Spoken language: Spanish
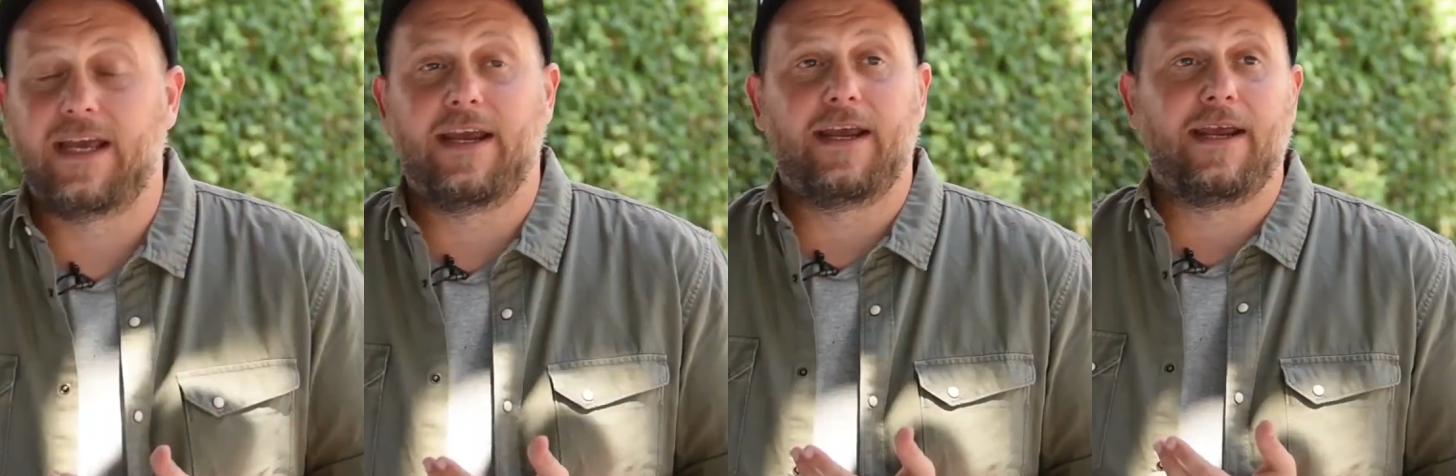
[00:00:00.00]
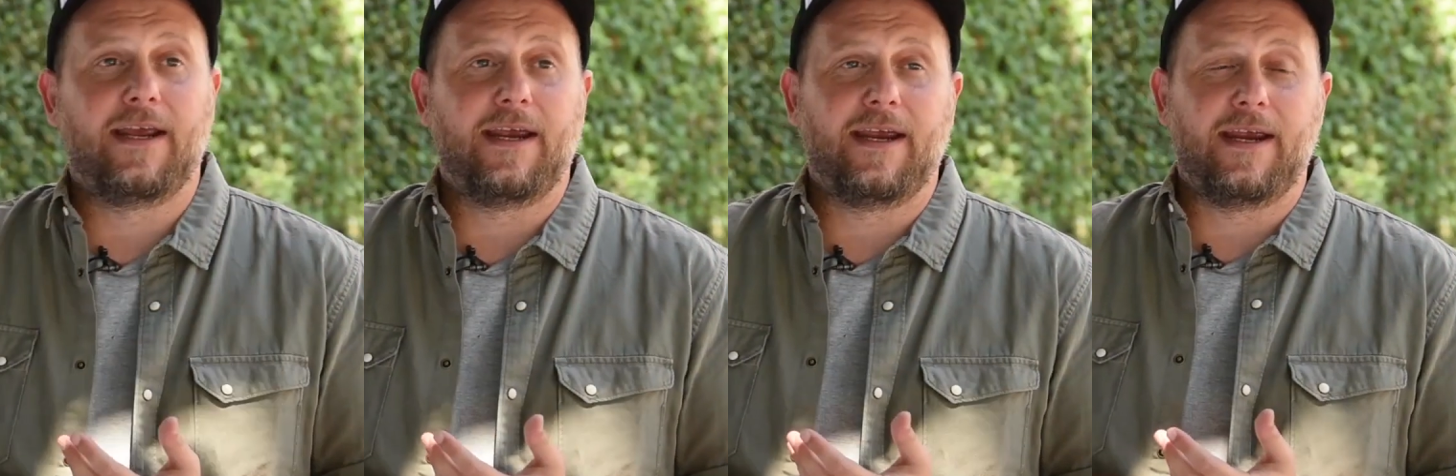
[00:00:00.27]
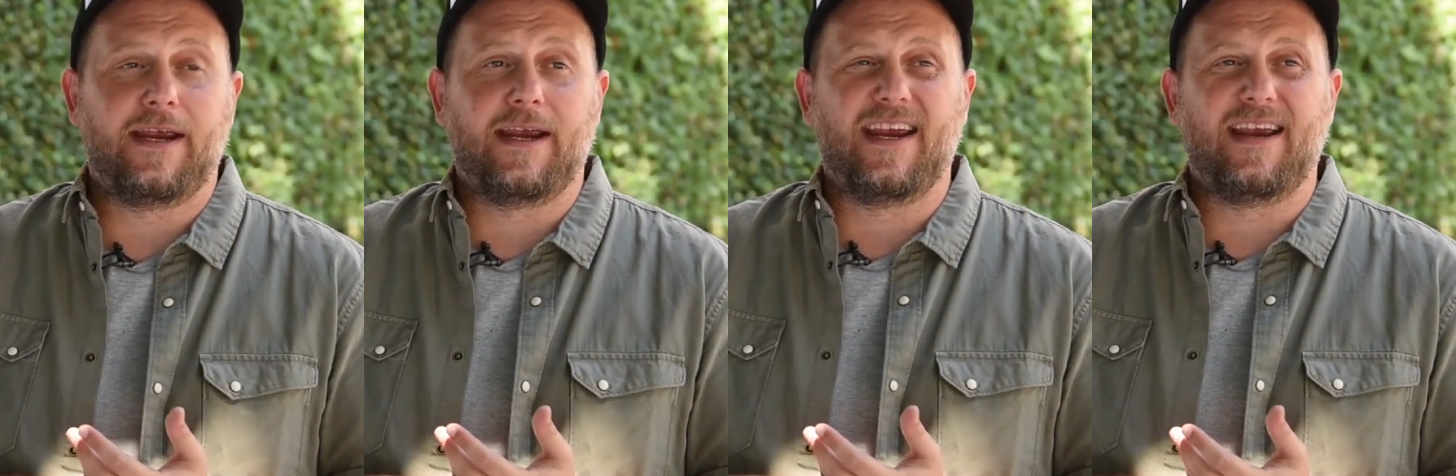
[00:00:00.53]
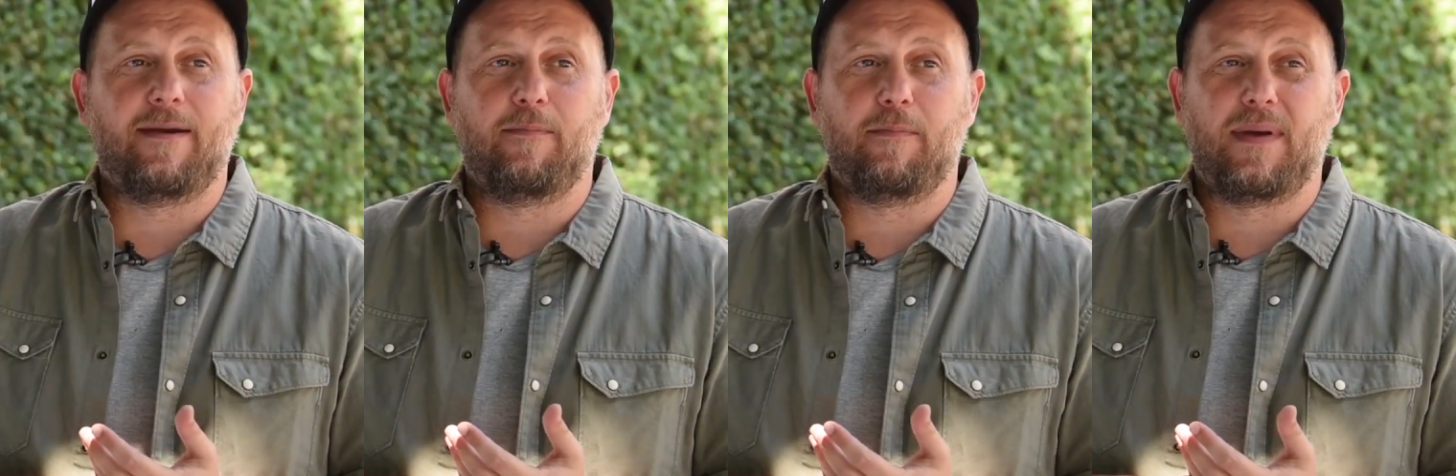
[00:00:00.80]

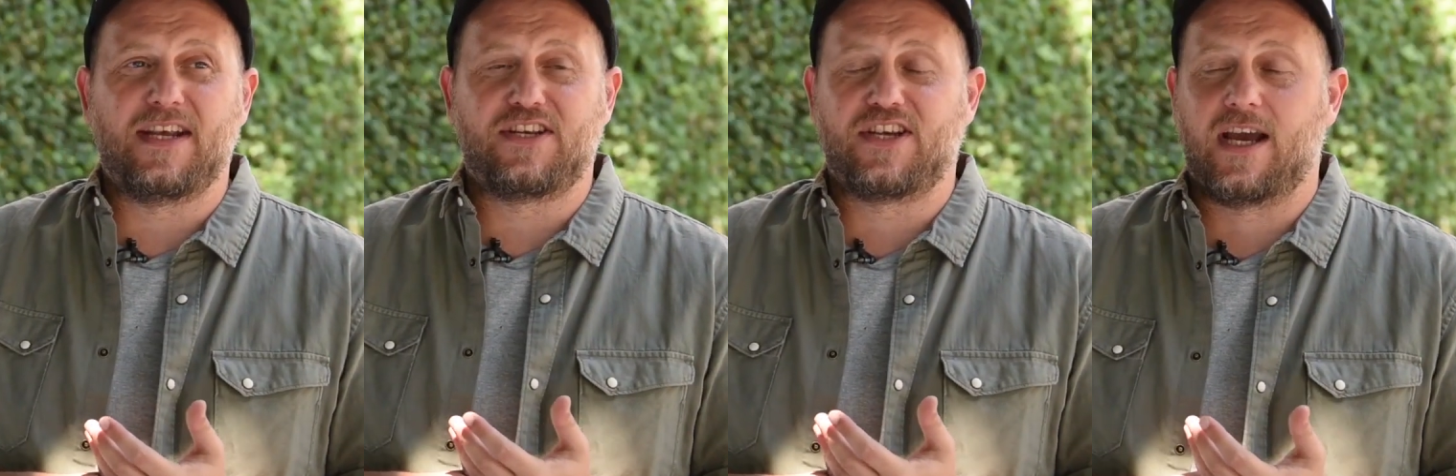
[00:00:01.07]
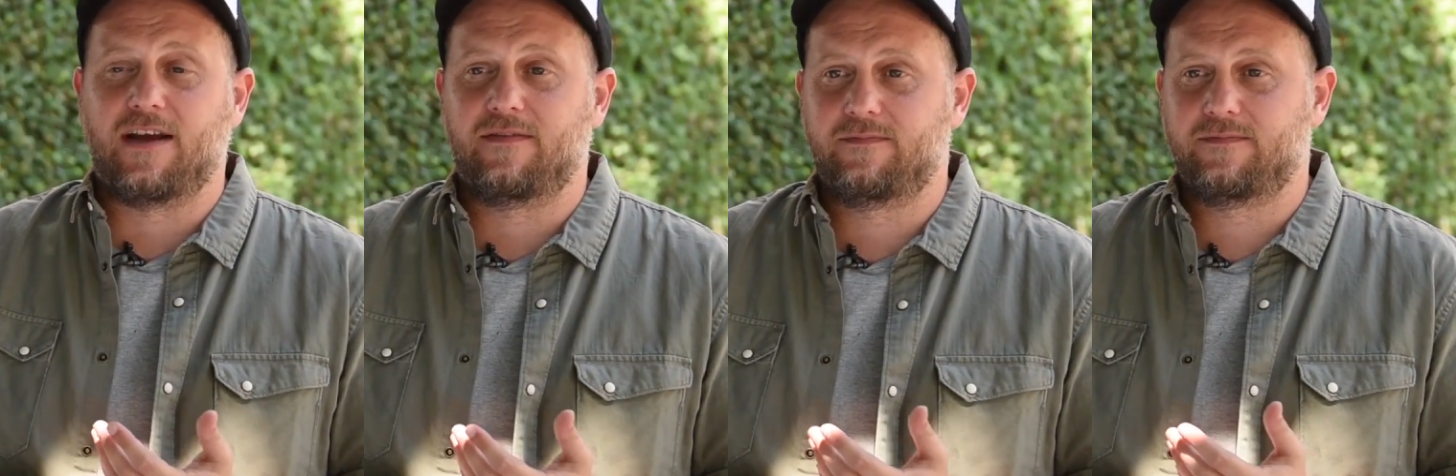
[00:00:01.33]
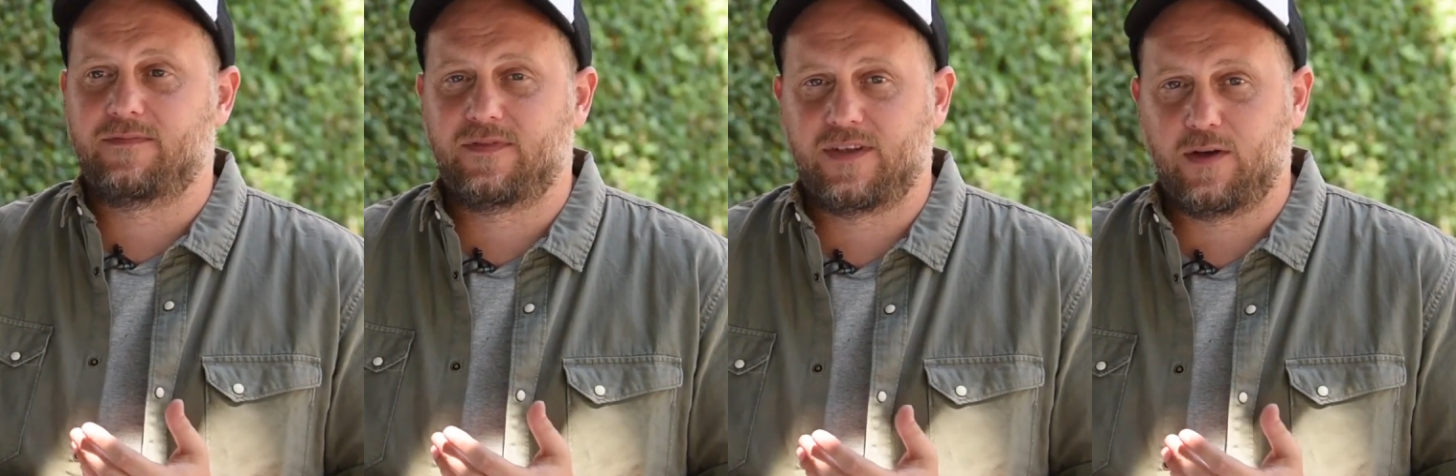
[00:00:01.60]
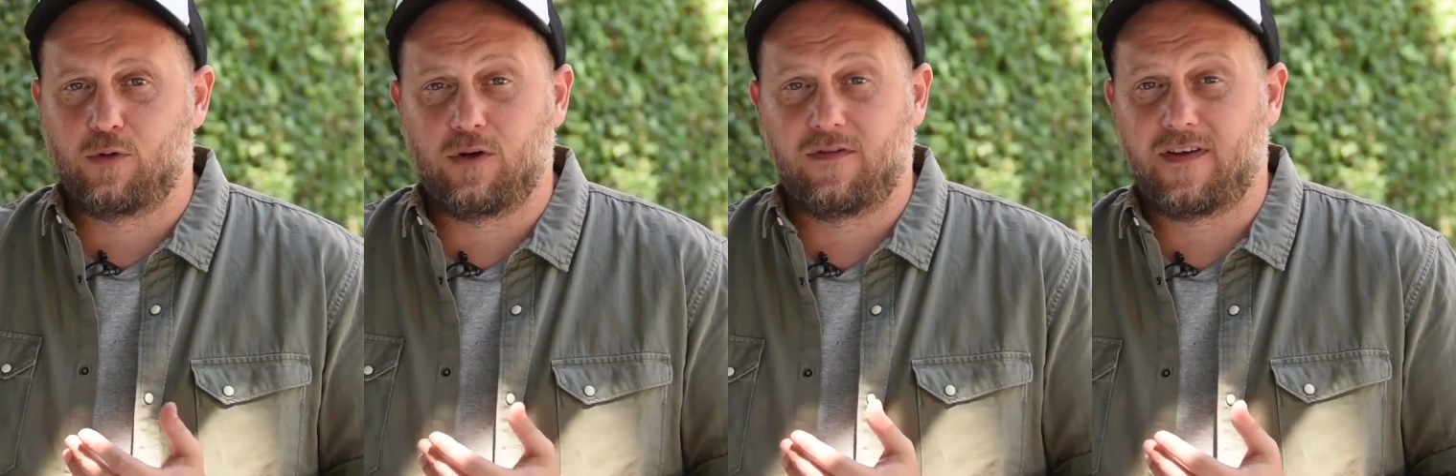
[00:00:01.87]
Eh, Bella,
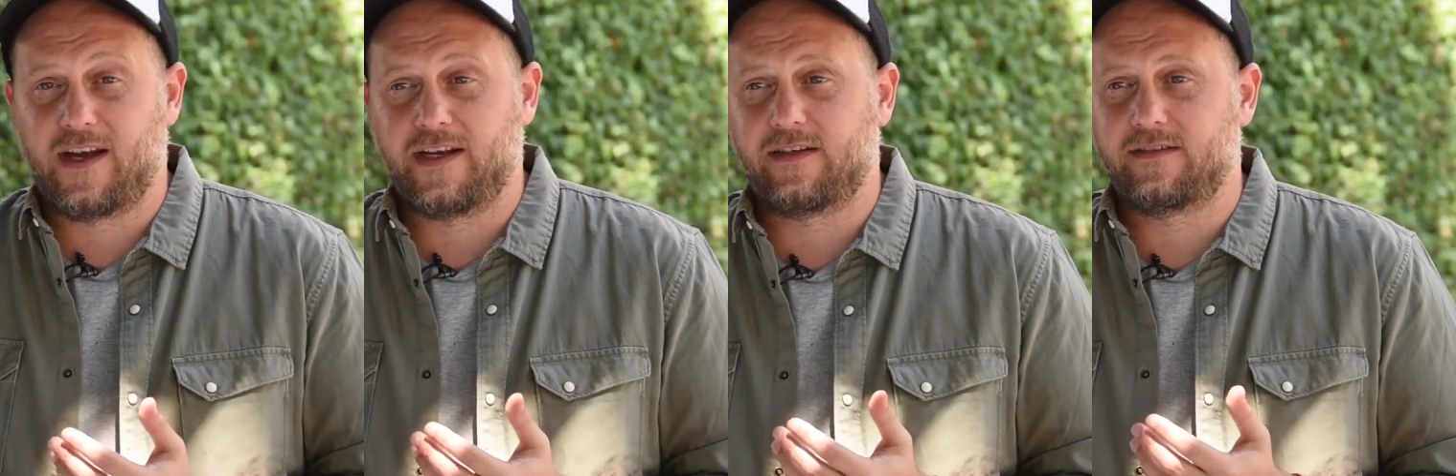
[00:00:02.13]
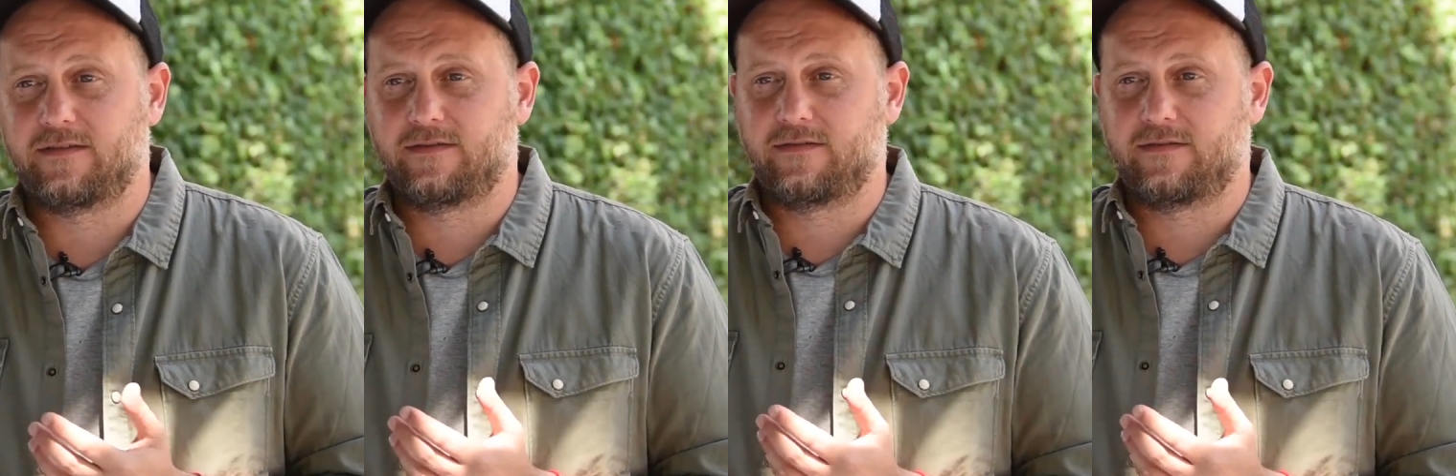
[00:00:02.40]
de Wolf Pues